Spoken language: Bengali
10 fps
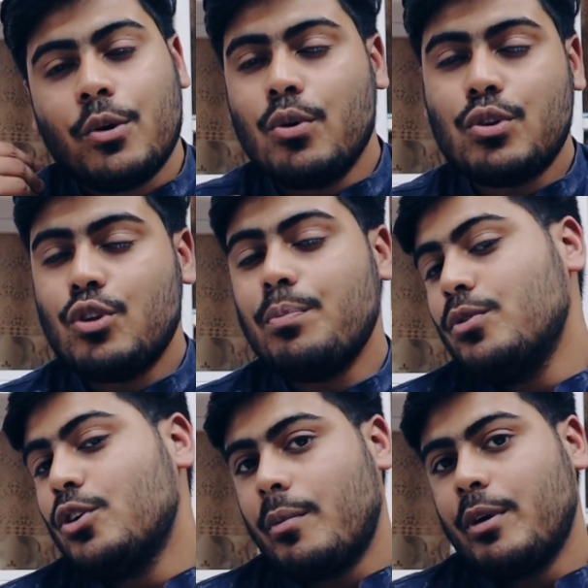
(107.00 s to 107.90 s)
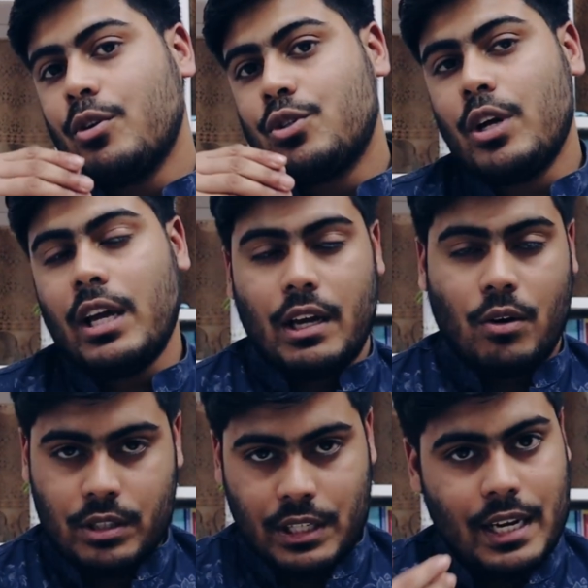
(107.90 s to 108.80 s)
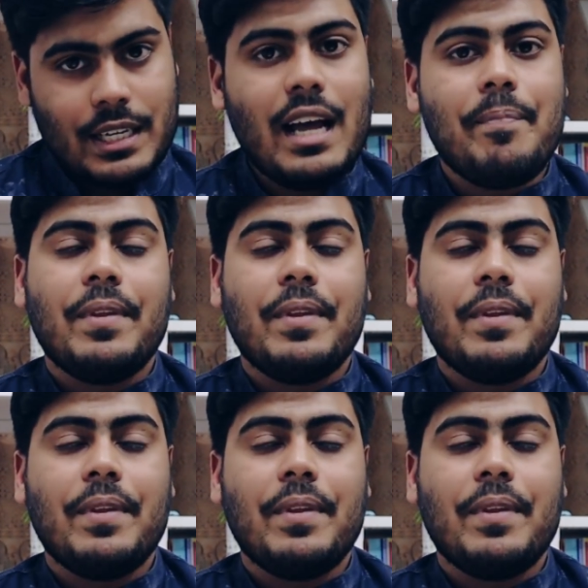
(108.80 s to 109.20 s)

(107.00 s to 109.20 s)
গুরুত্বপূর্ণ টপিক হচ্ছে হচ্ছে এটা